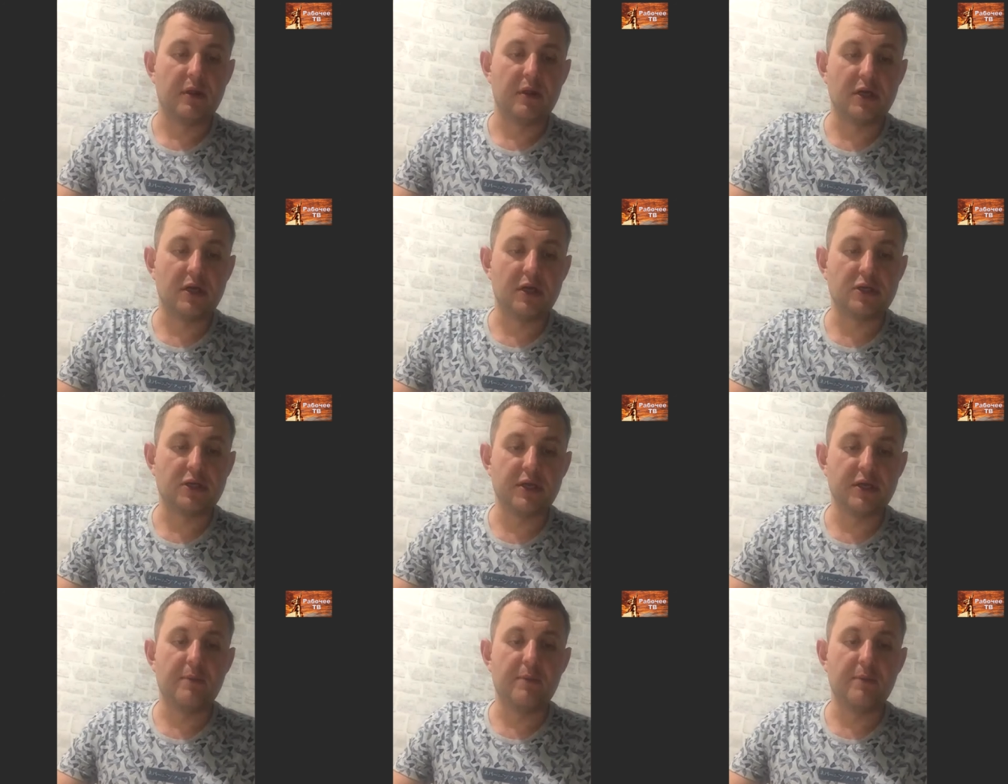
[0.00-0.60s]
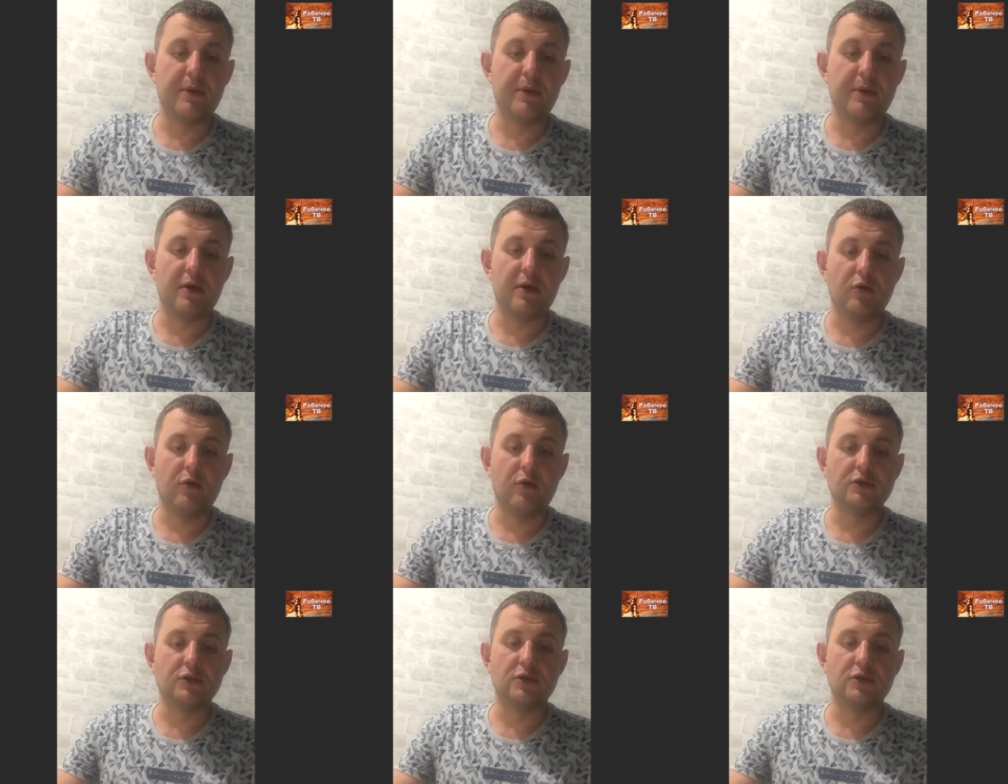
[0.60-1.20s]
предложение о
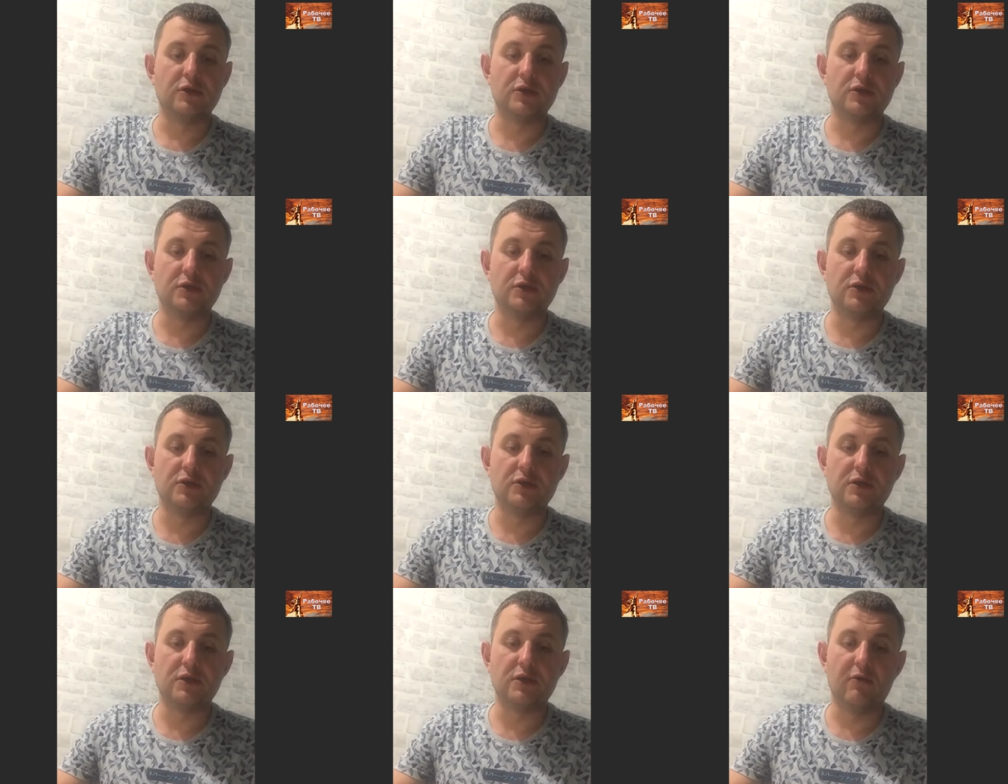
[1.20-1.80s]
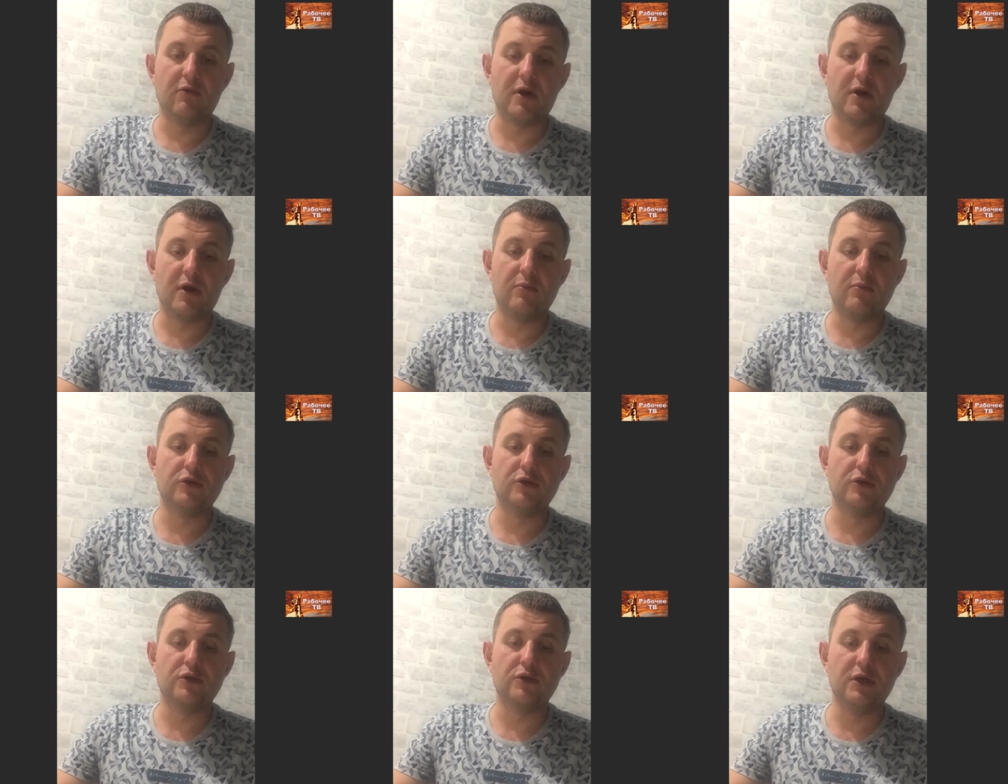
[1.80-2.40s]
переходе на 6-часовой
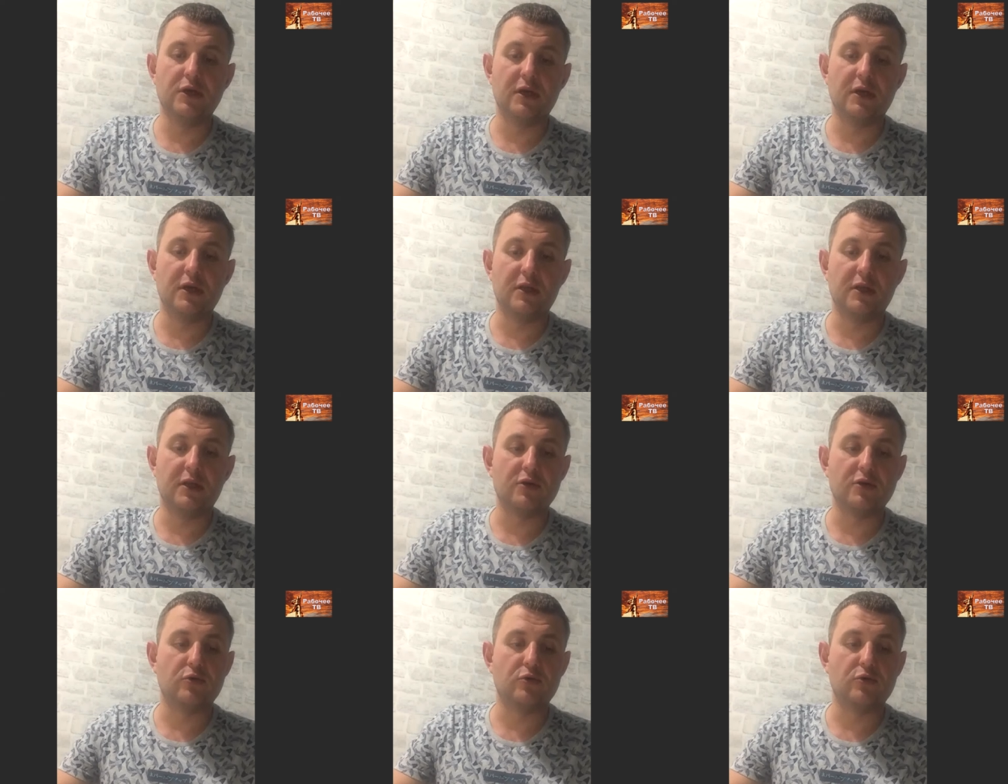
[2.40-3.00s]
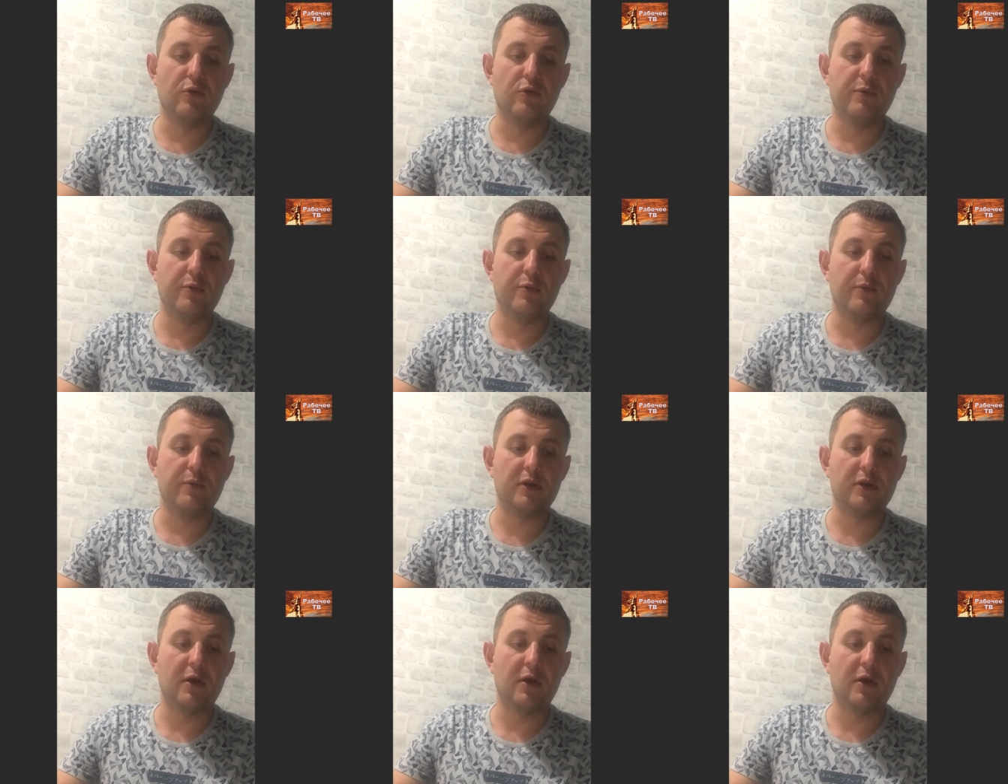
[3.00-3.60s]
рабочий день, а также
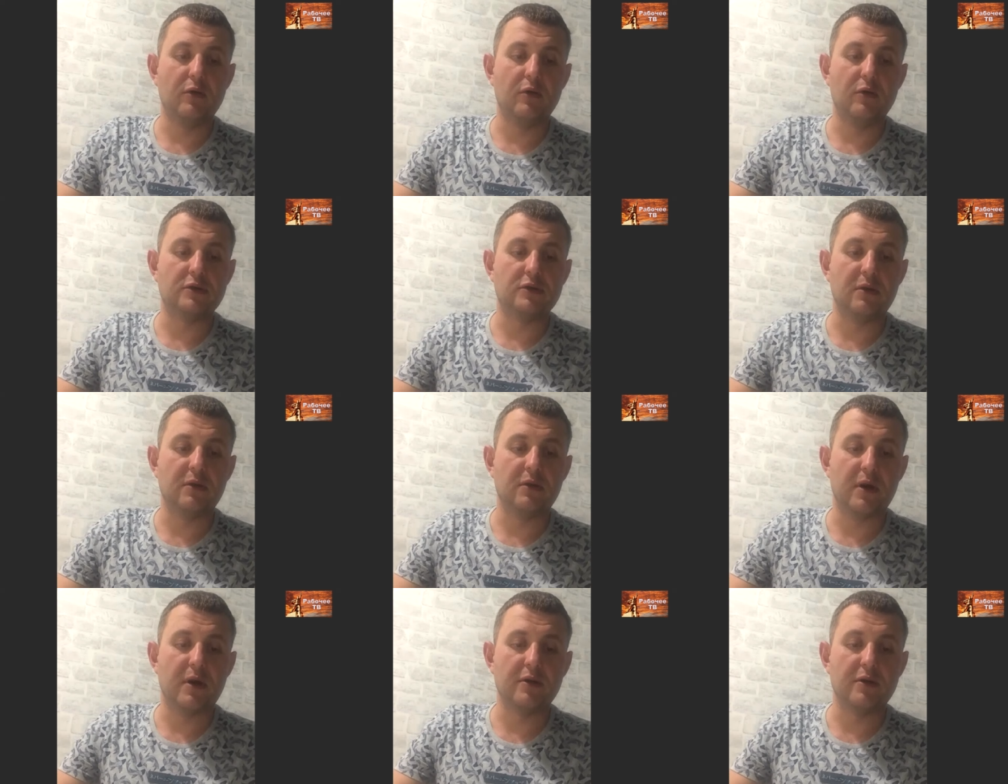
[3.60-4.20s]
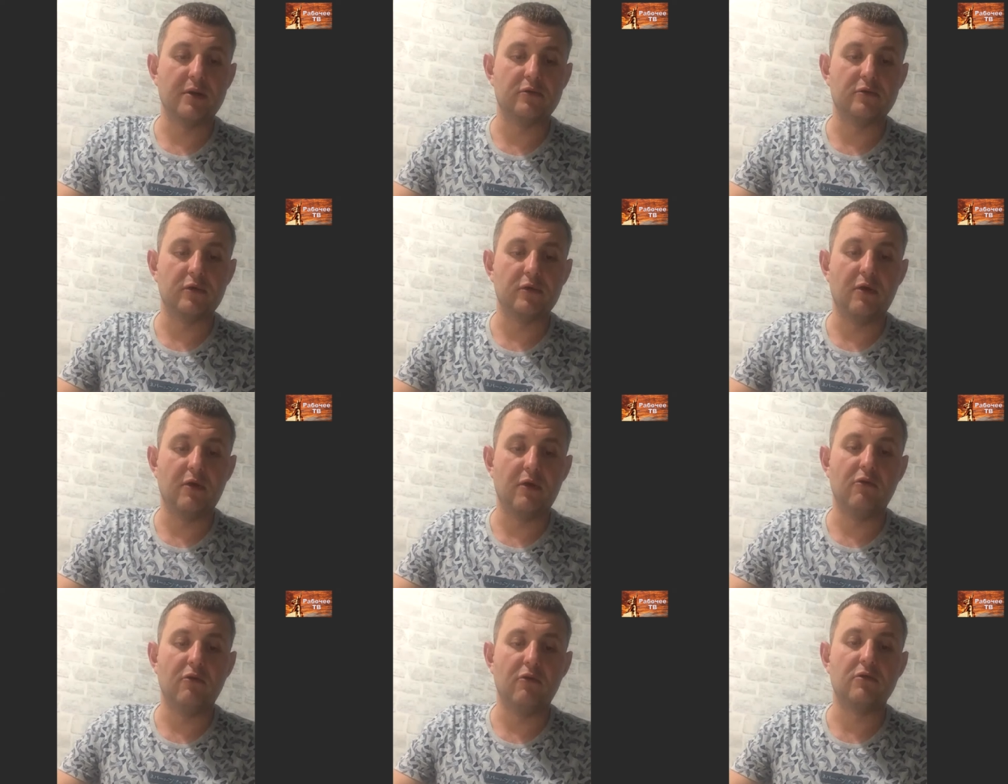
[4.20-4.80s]
копию протокола собрания
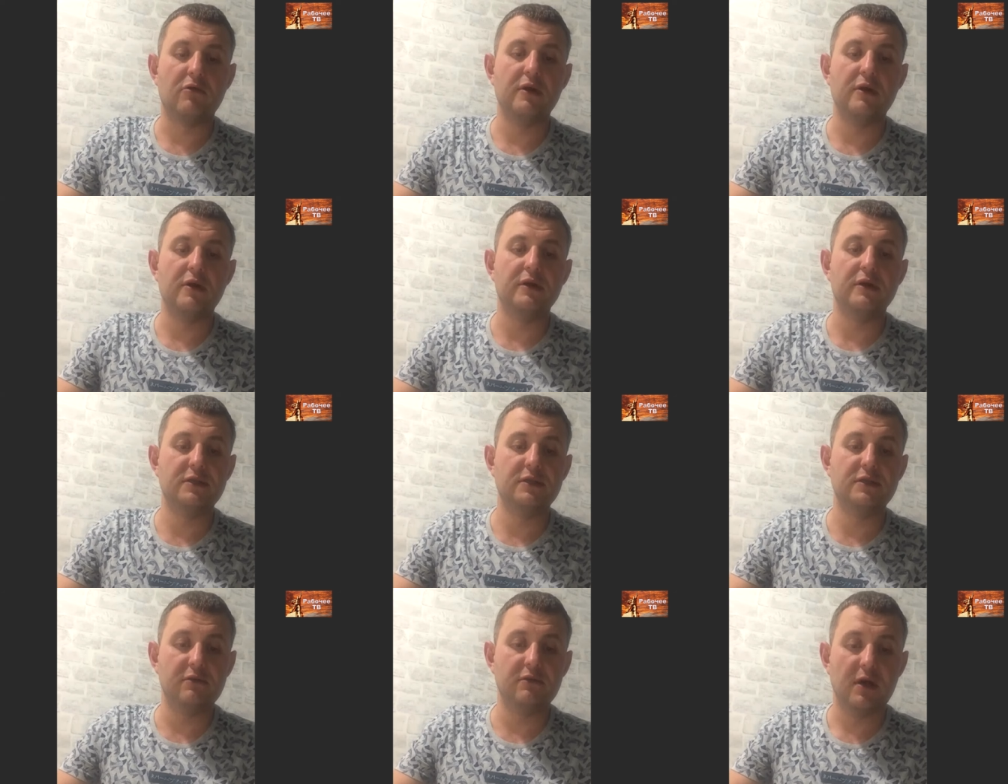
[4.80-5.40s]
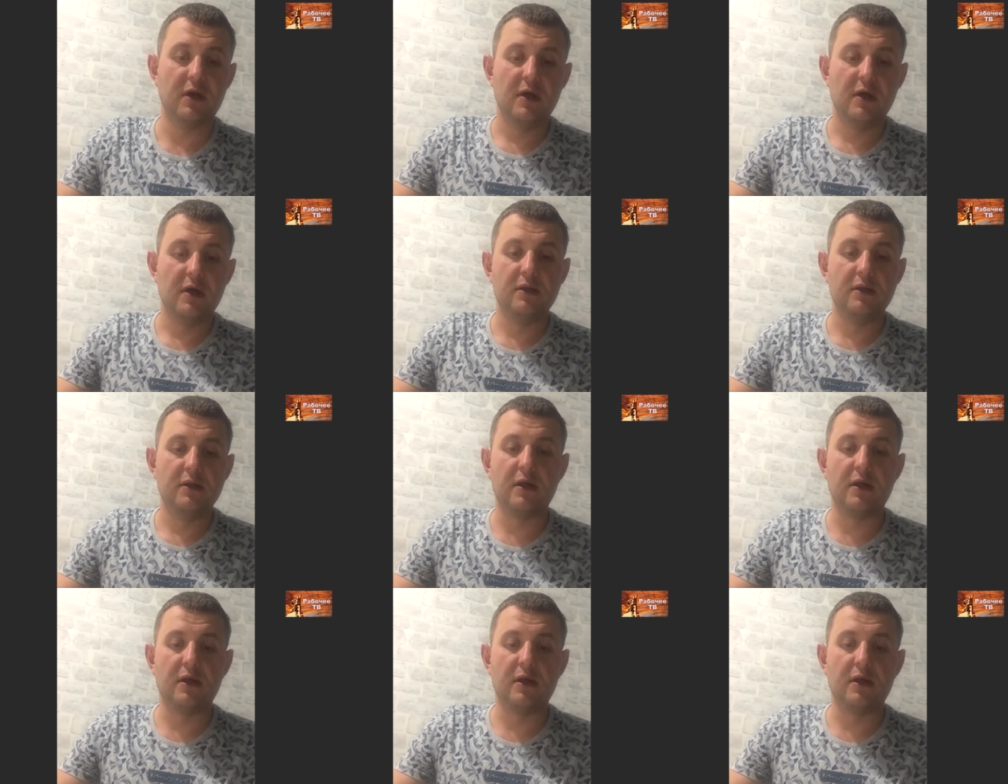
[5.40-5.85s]
трудового коллектива,